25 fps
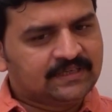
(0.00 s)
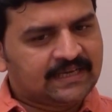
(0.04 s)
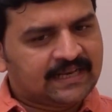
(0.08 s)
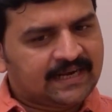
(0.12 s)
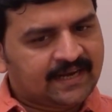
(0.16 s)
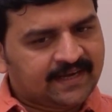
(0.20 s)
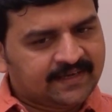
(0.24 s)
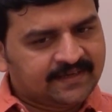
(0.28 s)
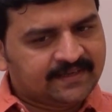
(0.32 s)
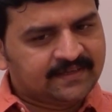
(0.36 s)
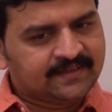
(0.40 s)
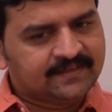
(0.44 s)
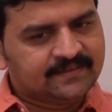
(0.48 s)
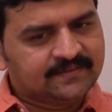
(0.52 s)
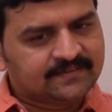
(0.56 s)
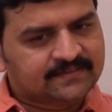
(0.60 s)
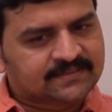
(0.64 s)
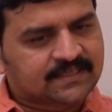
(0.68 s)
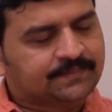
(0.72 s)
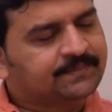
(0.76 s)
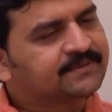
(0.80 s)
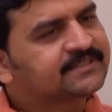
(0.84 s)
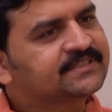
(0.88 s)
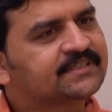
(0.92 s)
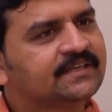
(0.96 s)
ఎలాంటి
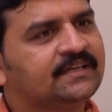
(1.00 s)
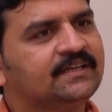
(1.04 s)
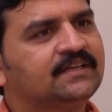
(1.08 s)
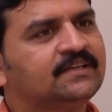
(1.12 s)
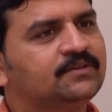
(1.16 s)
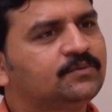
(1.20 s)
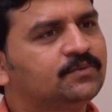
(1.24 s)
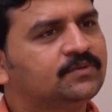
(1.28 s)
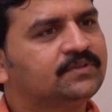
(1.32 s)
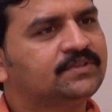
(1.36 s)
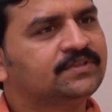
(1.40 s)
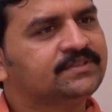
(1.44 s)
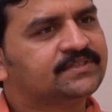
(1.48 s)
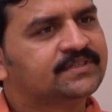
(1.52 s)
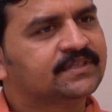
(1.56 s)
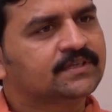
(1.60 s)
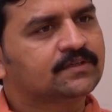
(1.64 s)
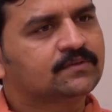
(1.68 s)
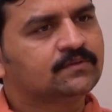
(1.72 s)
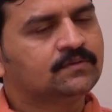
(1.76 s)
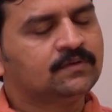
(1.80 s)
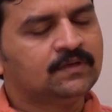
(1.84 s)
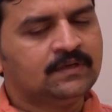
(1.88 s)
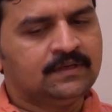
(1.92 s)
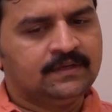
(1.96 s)
సమస్యల్ని
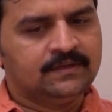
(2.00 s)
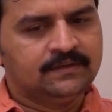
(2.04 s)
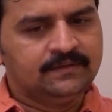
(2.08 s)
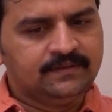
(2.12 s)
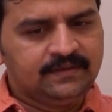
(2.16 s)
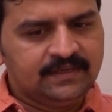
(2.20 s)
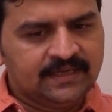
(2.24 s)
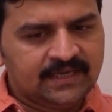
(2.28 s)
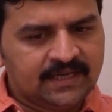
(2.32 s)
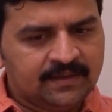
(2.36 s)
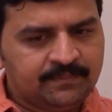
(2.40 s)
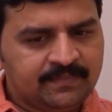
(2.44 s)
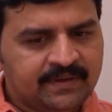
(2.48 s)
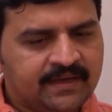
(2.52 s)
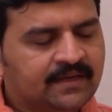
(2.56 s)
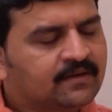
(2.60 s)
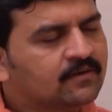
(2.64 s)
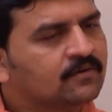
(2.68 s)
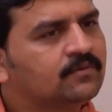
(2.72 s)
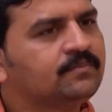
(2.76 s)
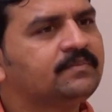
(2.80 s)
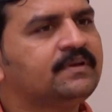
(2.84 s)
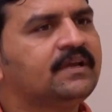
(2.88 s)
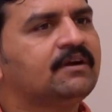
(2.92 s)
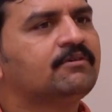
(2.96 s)
గుర్తించారు ఏ
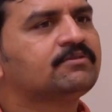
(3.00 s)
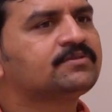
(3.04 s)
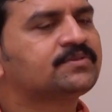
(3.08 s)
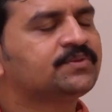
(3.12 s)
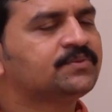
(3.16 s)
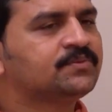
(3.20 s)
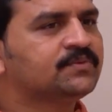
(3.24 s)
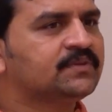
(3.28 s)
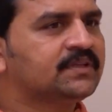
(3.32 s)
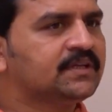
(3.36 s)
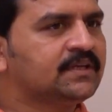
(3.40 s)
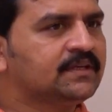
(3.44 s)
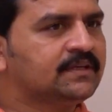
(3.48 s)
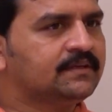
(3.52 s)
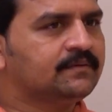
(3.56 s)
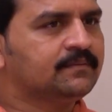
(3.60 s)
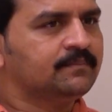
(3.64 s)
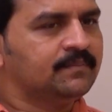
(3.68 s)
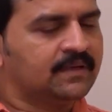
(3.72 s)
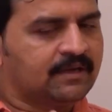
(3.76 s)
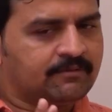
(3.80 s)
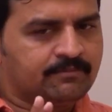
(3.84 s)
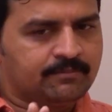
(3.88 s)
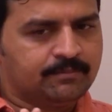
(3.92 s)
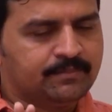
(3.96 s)
మేరకు మీ అవసరం ఉందని
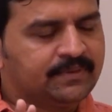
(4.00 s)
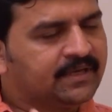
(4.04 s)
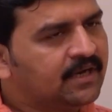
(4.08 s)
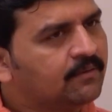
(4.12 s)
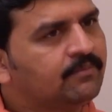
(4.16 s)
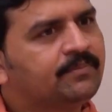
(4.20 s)
మీరు